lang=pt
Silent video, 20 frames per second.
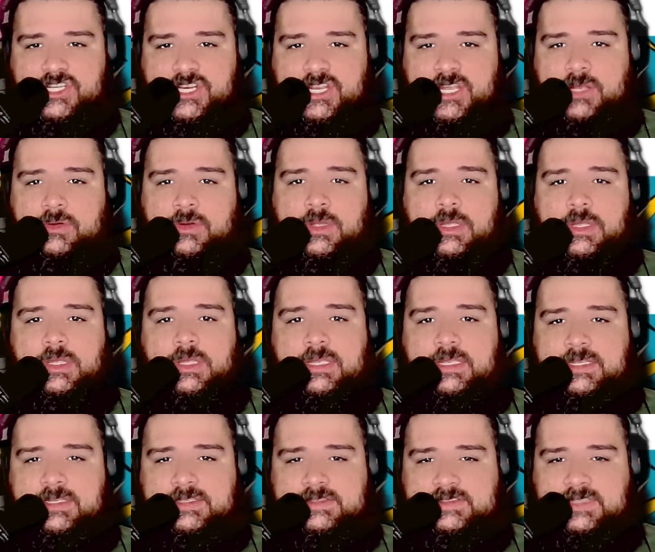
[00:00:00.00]
dinheiro
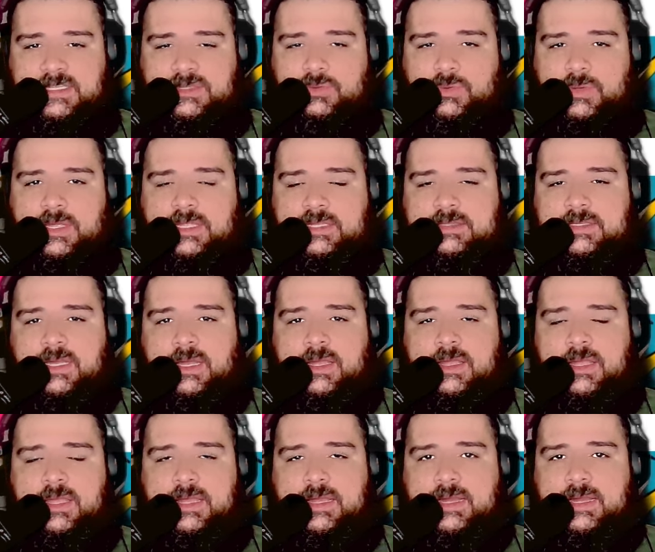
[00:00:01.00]
em
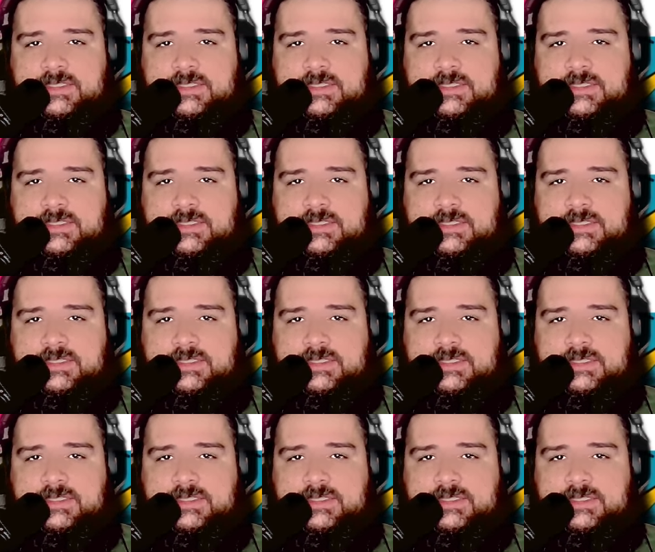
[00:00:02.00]
estatueta,